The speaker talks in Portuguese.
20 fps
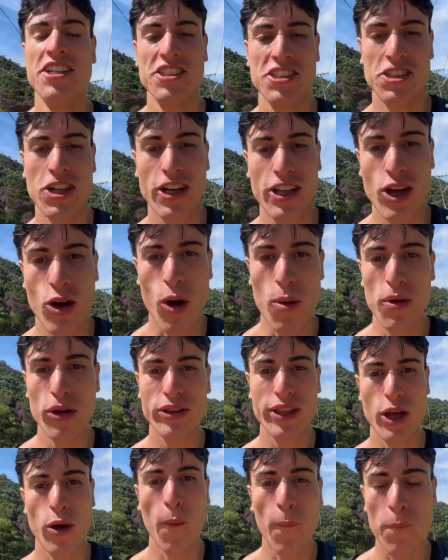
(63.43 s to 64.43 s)
Só que como eu
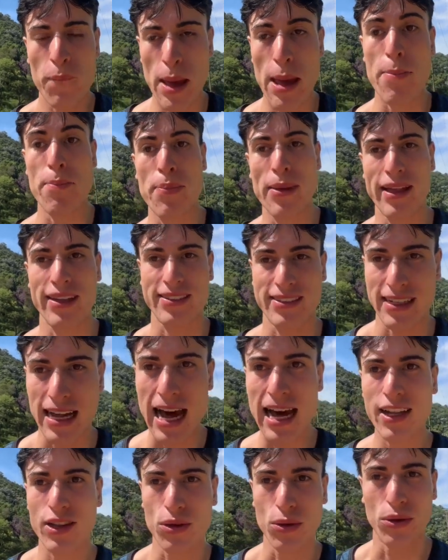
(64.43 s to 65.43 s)
tenho um pé
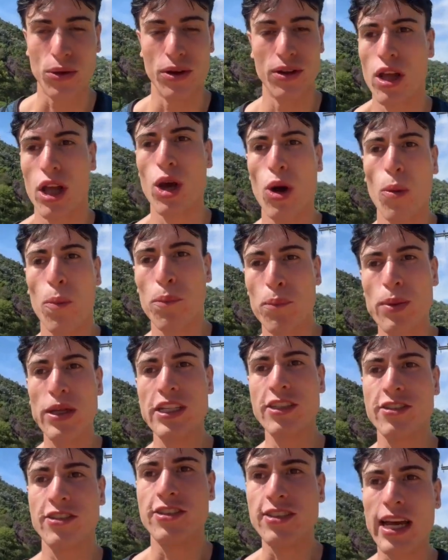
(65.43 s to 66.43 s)
pesado, eu
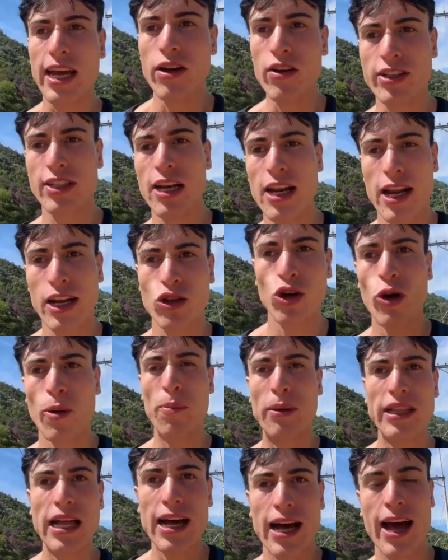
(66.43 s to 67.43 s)
pisei no acelerador
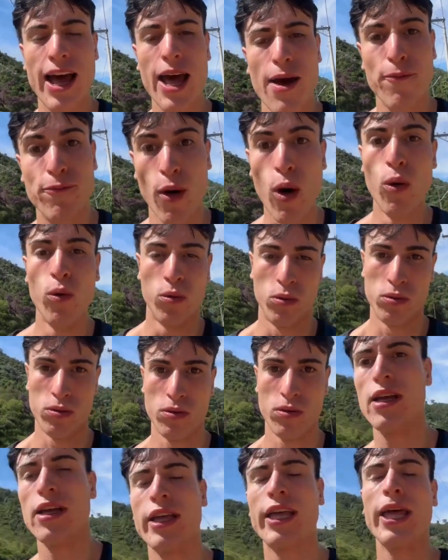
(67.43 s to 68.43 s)
pra dar ré, bum!
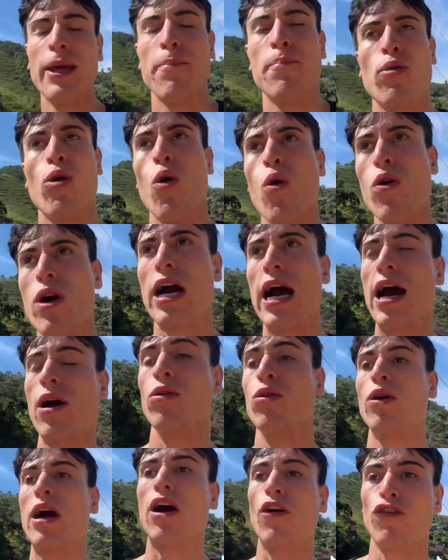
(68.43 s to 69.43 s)
Quebrou o carro e
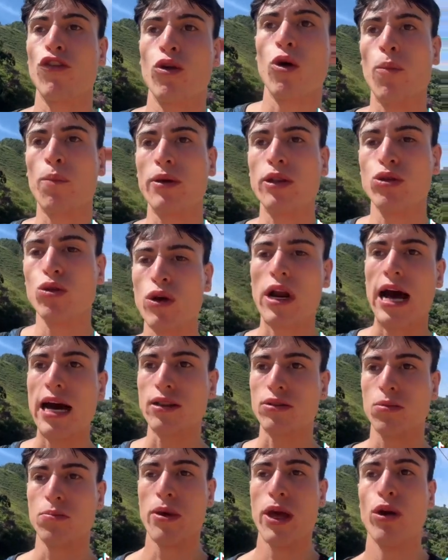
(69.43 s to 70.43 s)
o carro ficou
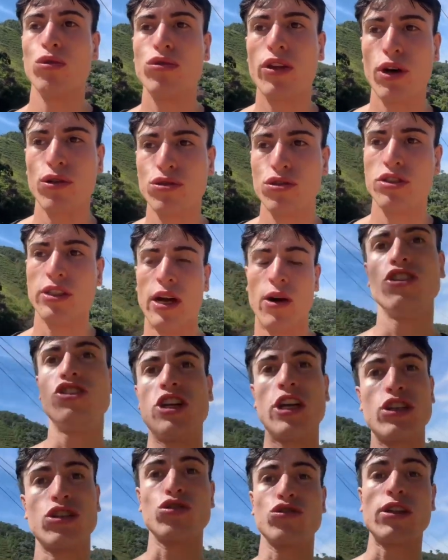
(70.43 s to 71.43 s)
pendurado. Meu Deus do céu.
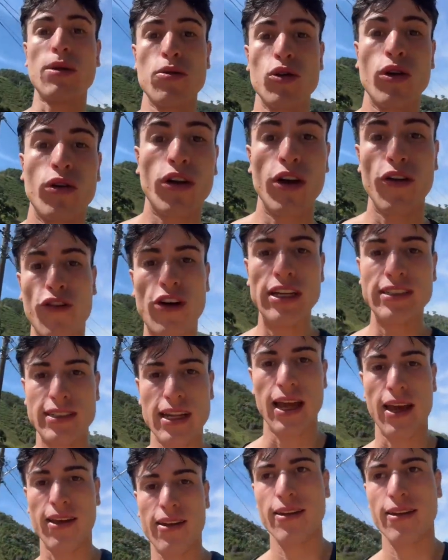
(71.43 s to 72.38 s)
Gente, eu não sabia o que eu ia fazer.